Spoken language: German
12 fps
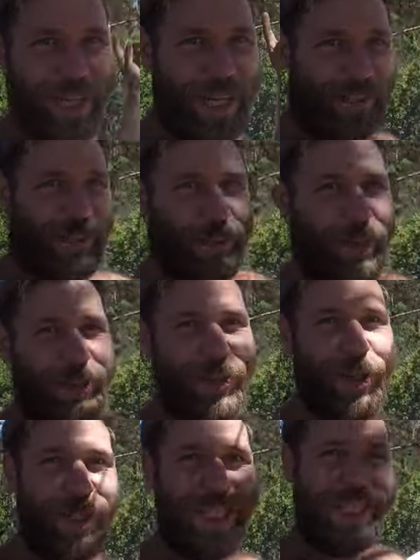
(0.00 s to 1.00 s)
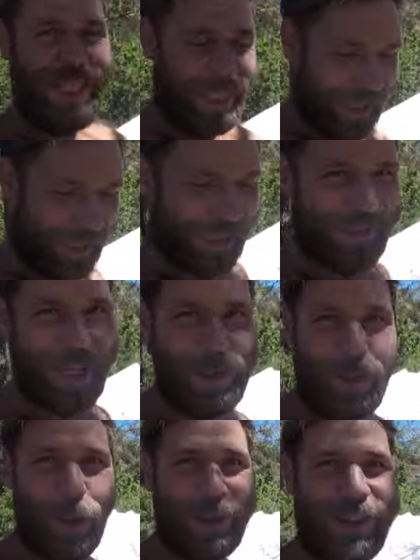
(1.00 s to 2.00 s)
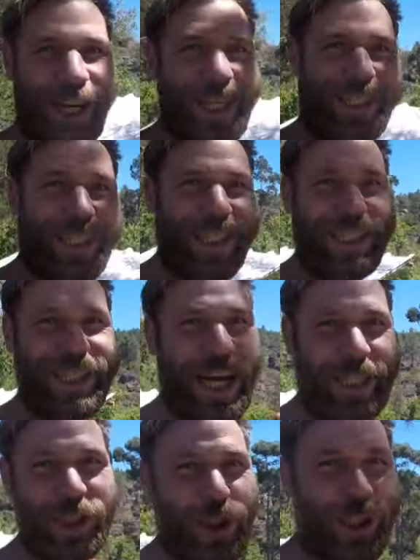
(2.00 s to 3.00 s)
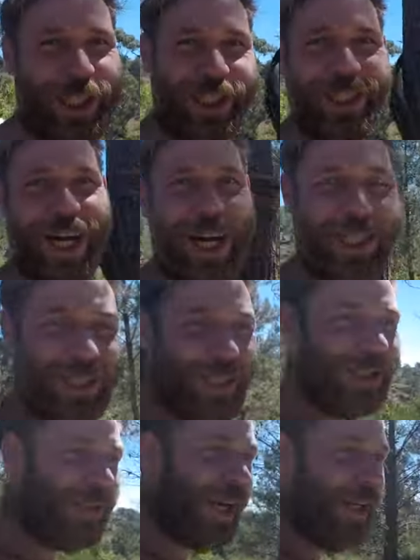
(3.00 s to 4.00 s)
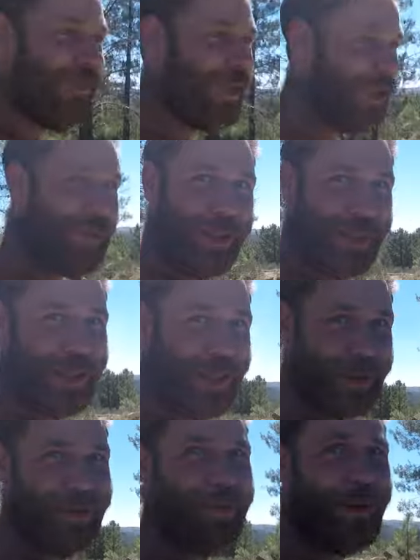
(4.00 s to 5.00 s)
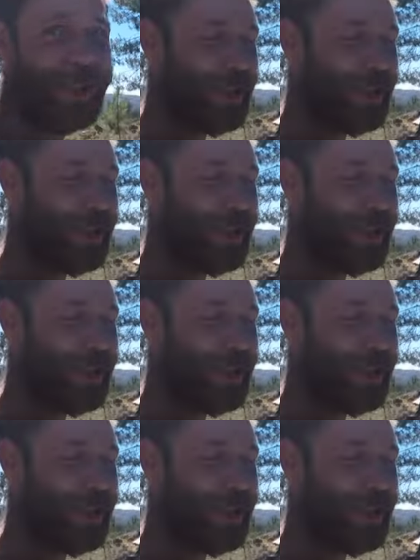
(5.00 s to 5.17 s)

Es ist Mittwoch, ihr kriegt jetzt einen One-Taker, kein Geschneide, gar nichts, einfach nur hier meine